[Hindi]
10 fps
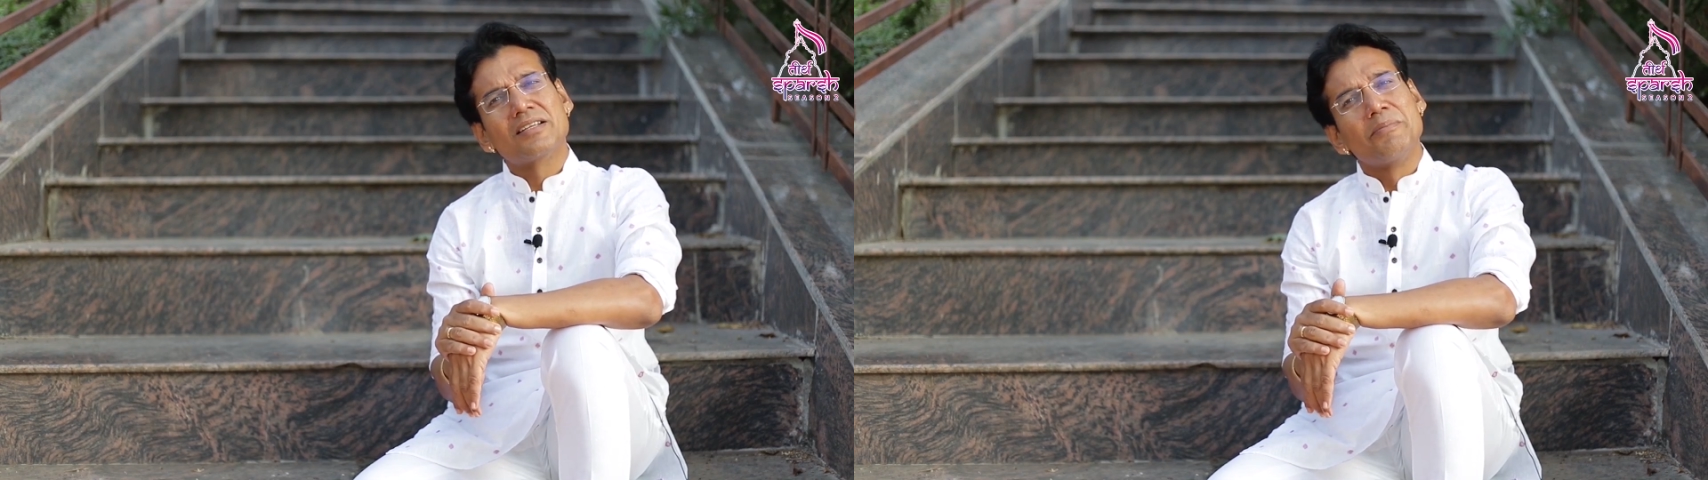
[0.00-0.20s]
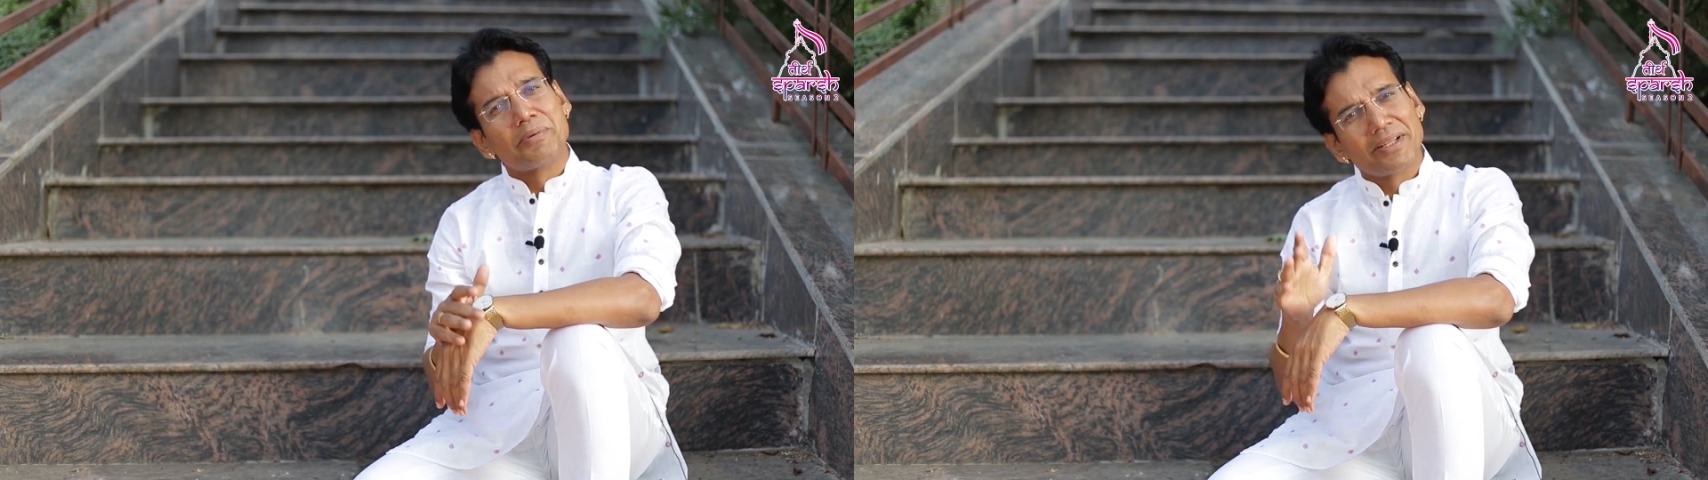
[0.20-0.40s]

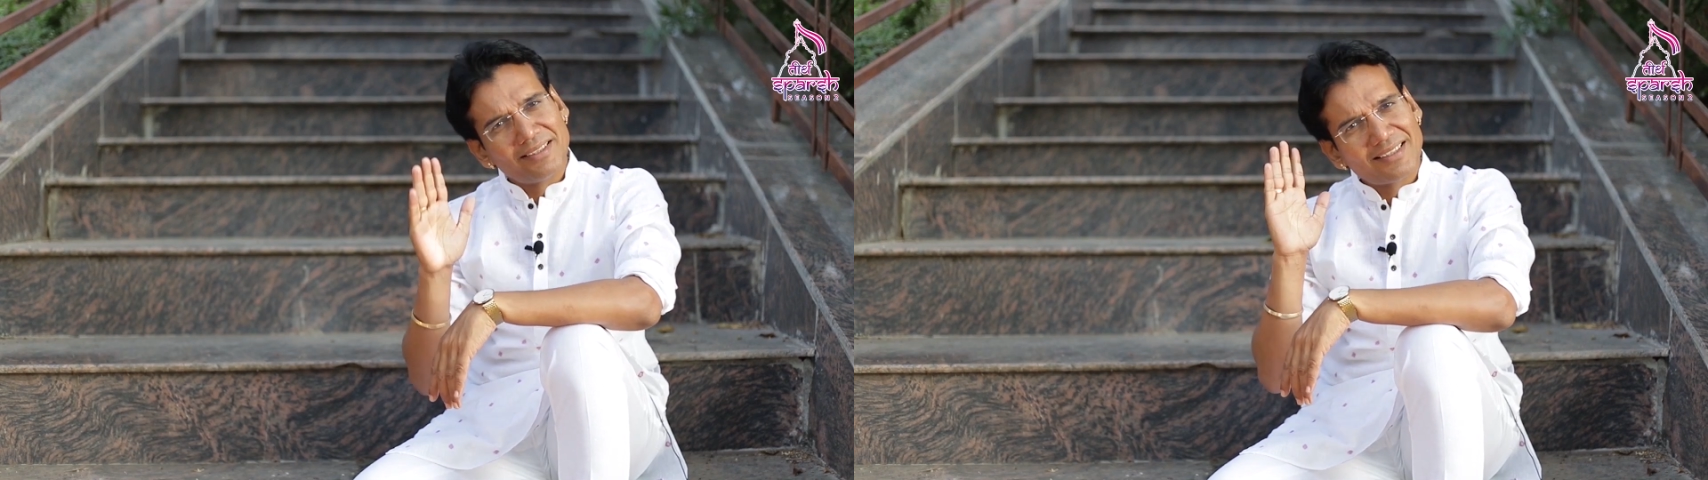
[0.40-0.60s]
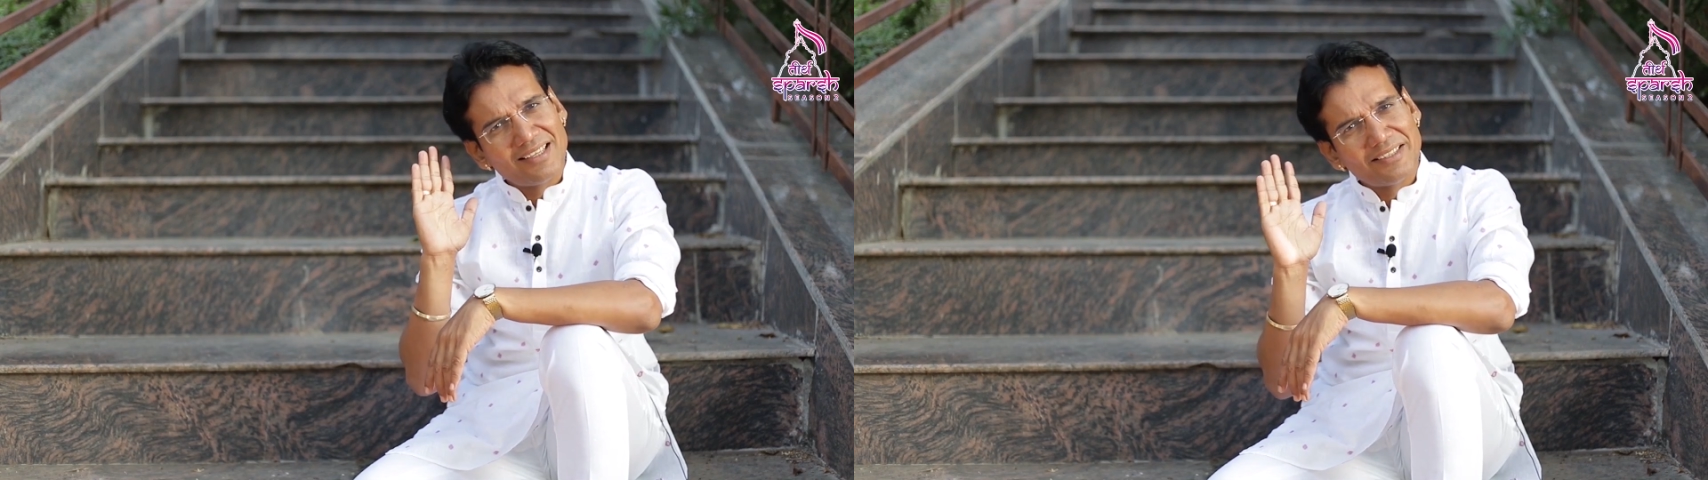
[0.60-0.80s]

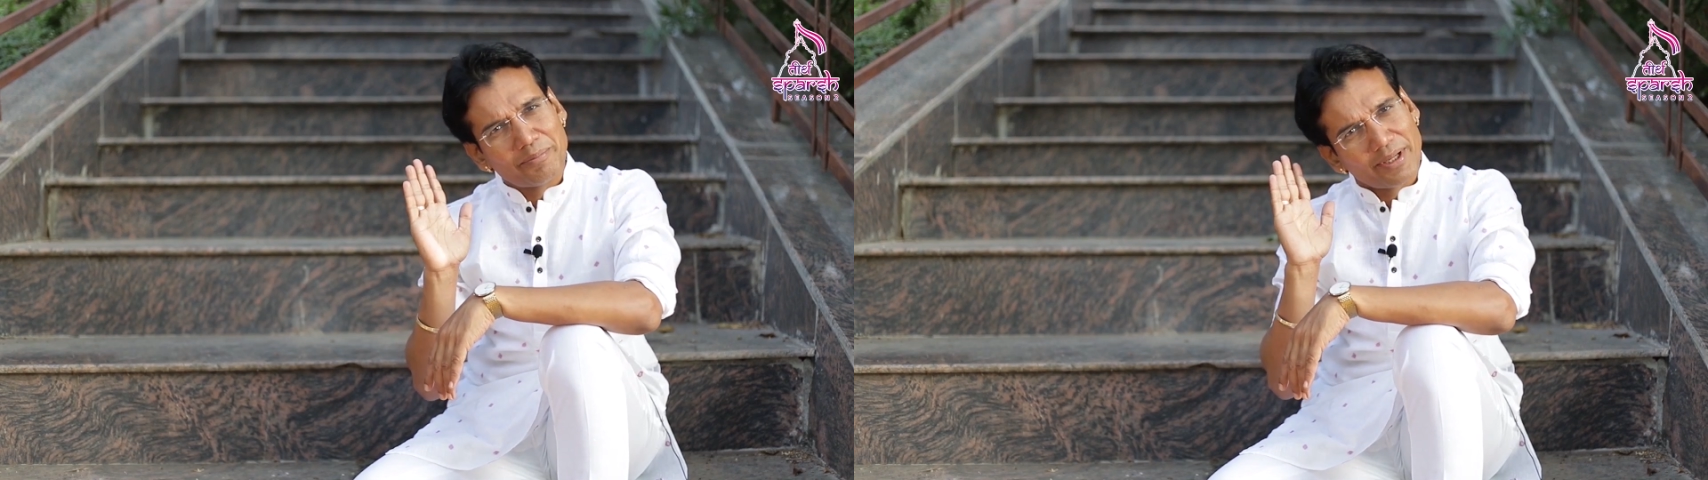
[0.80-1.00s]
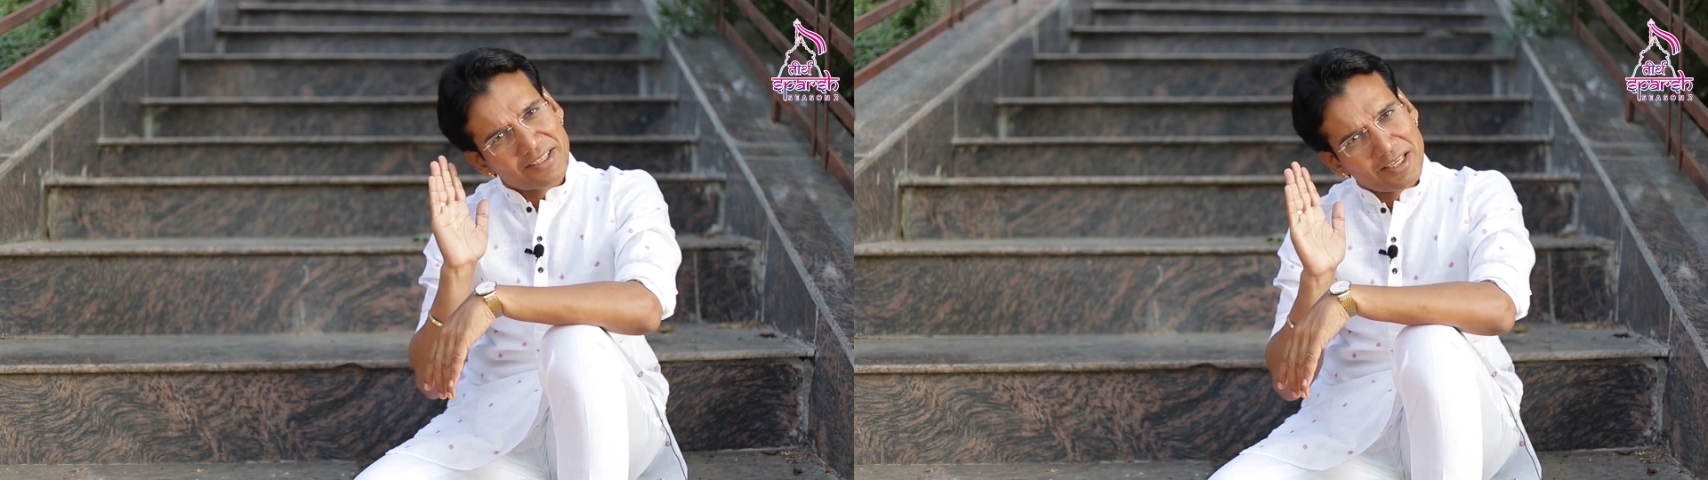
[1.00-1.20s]

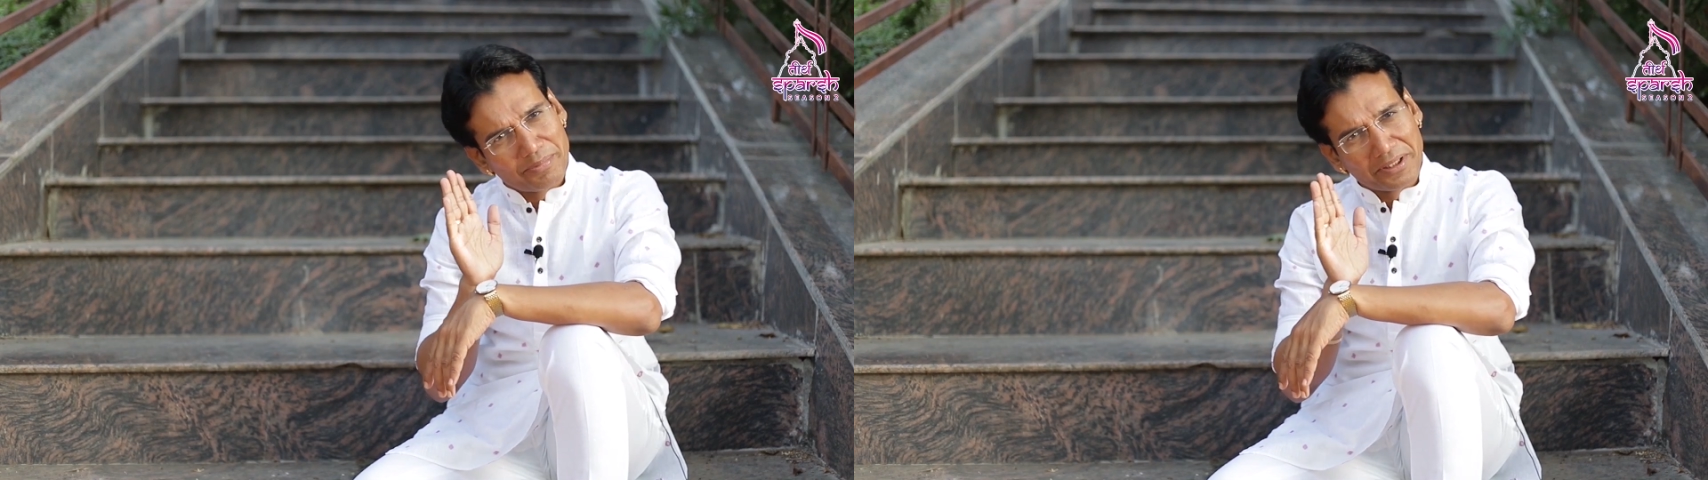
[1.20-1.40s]
संप्रतिकालीन प्राचीन